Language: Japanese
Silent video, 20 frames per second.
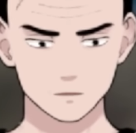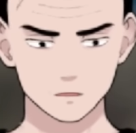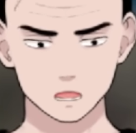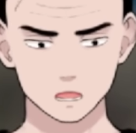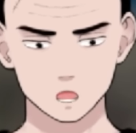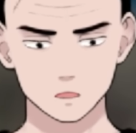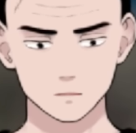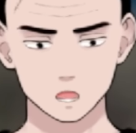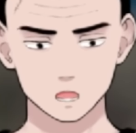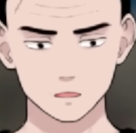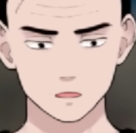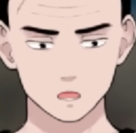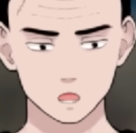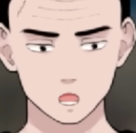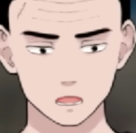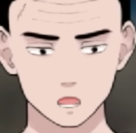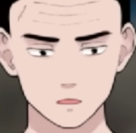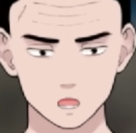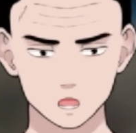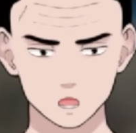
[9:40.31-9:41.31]
まあ、その
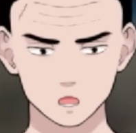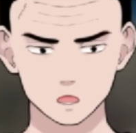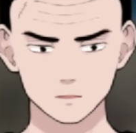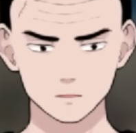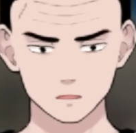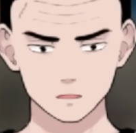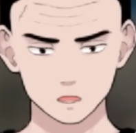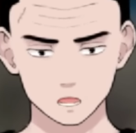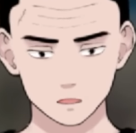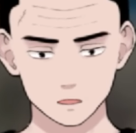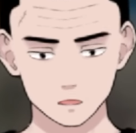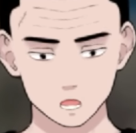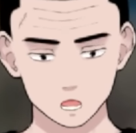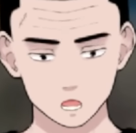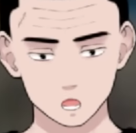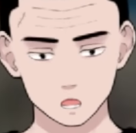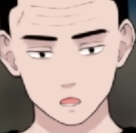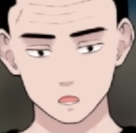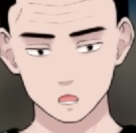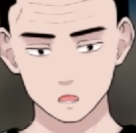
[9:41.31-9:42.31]
旭川は暴力
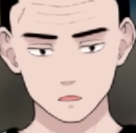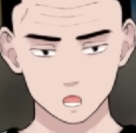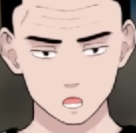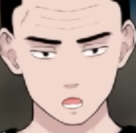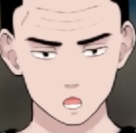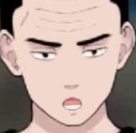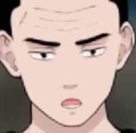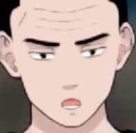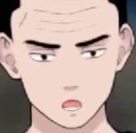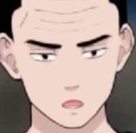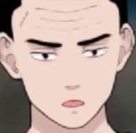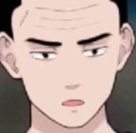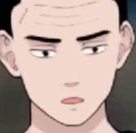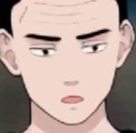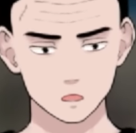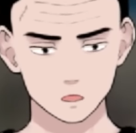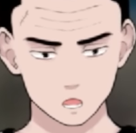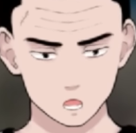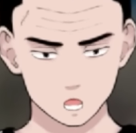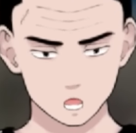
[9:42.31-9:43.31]
団も特殊事
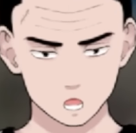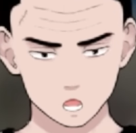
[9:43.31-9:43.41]
情